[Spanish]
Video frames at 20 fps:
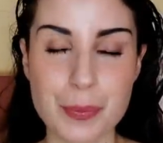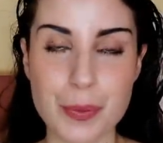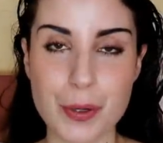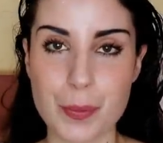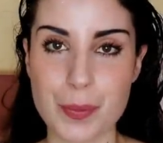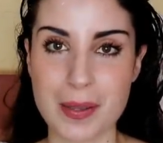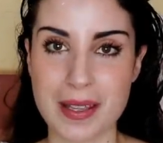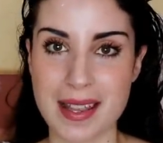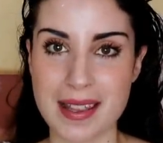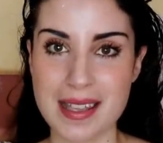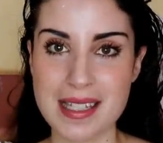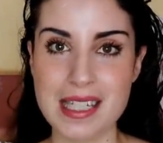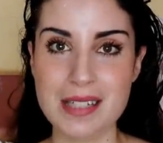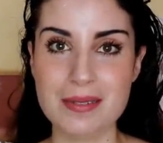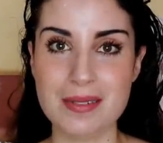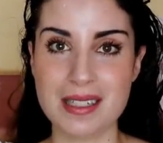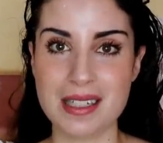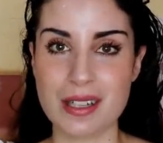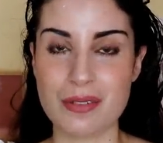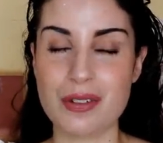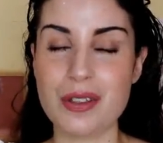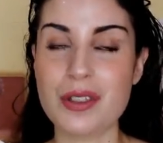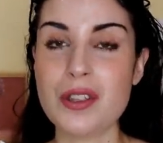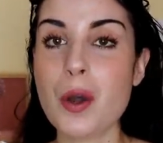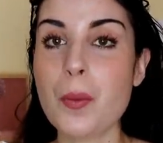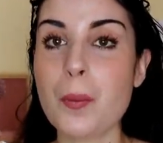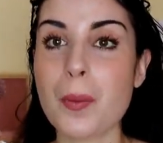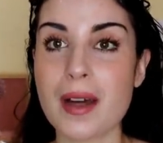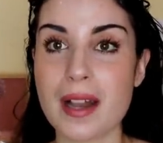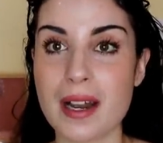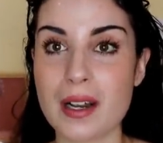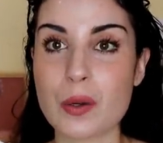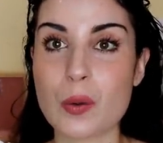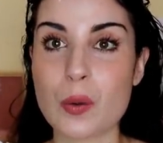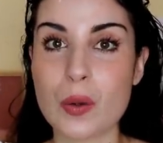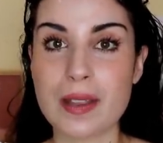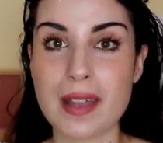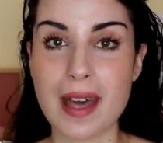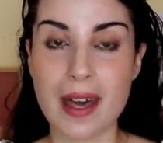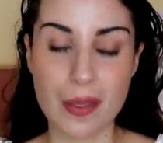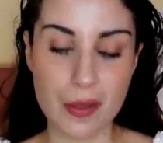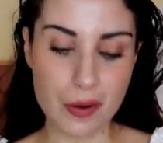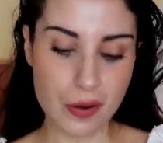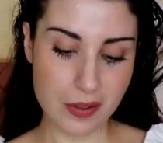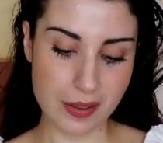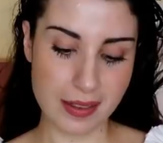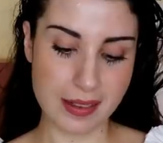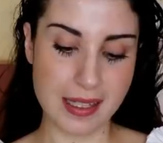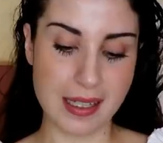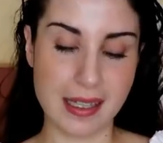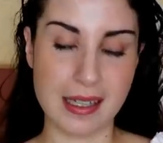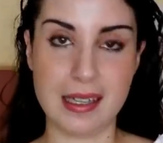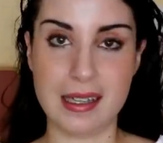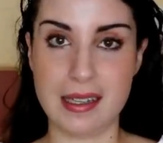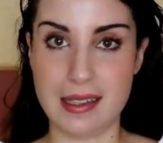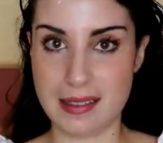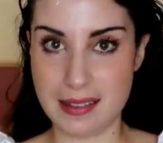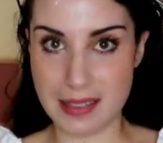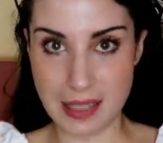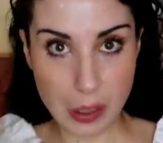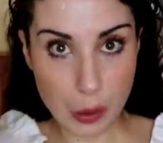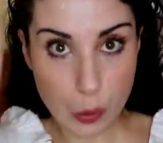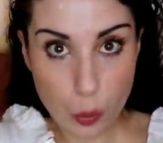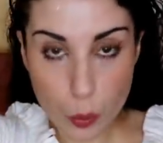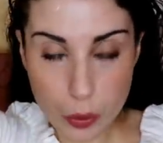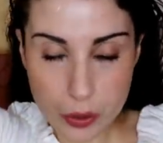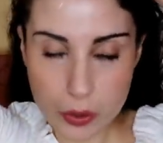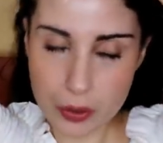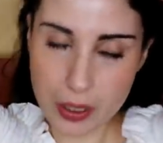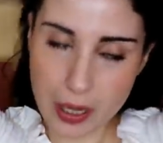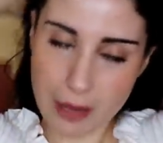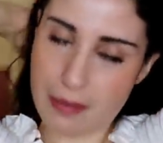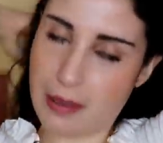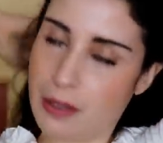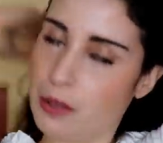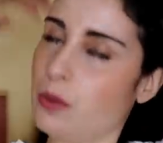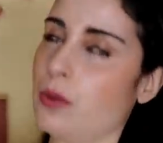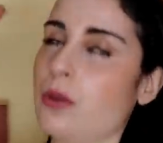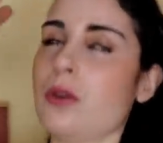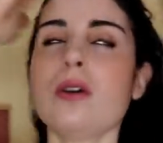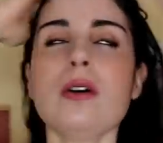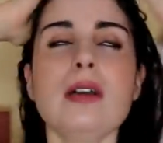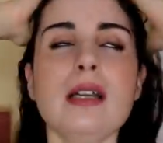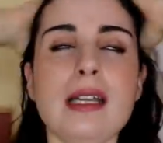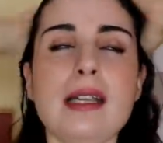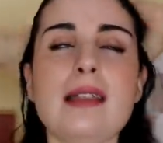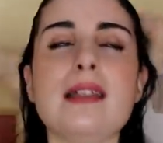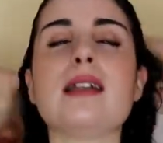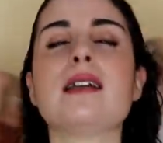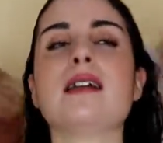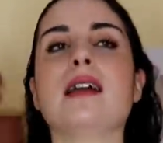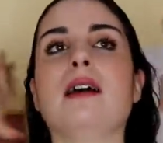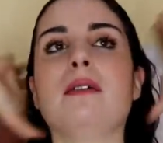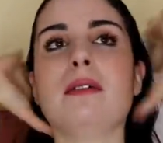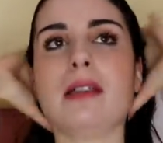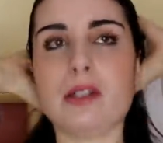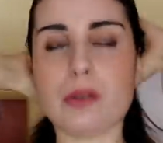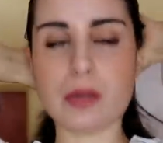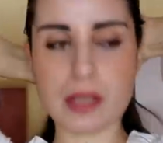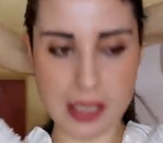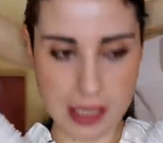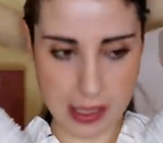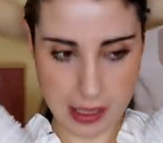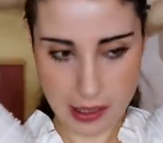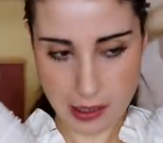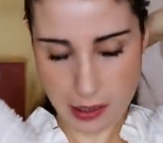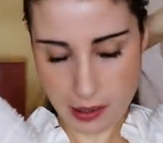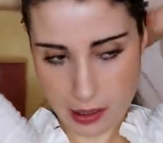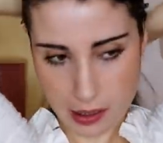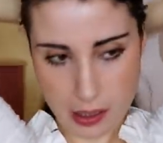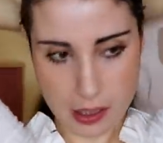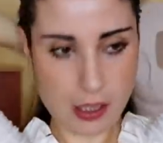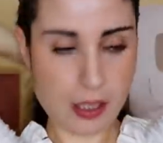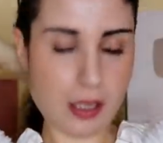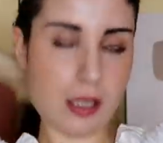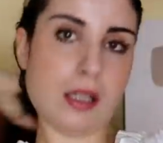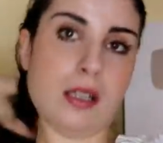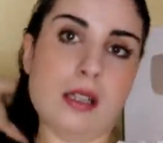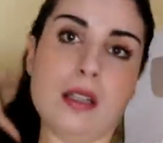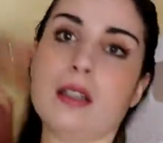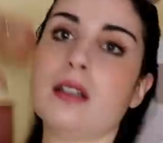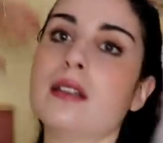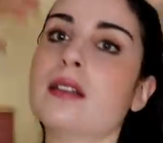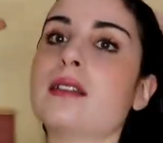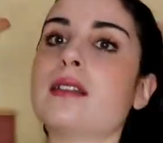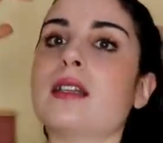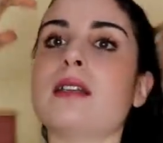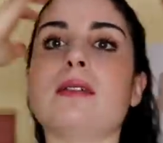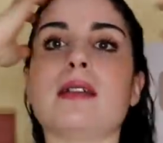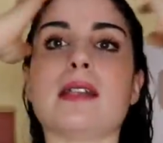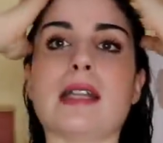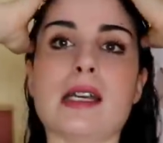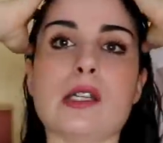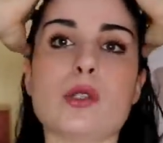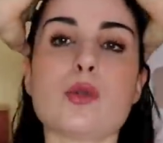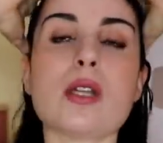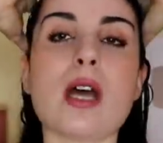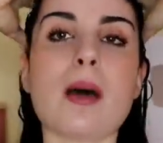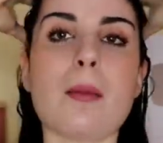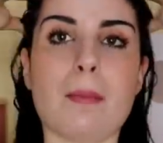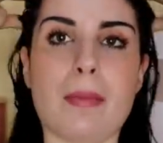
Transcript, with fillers: propiedades y beneficios para el cuidado del cuero cabelludo y del cabello en sí. De verdad es una